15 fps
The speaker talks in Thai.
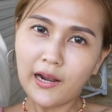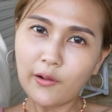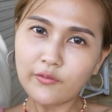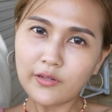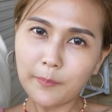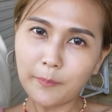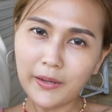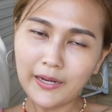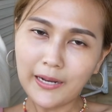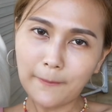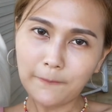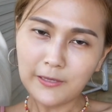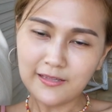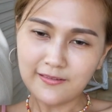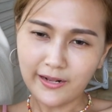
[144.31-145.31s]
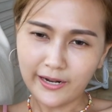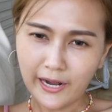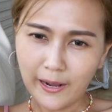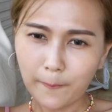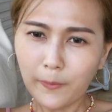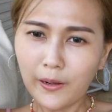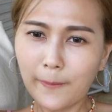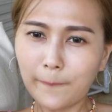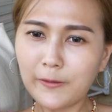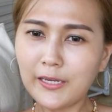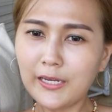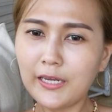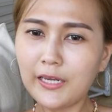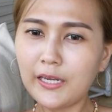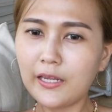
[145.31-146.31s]
เราจะไปทำกิจกรรมกับ
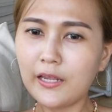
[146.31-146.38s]
ที่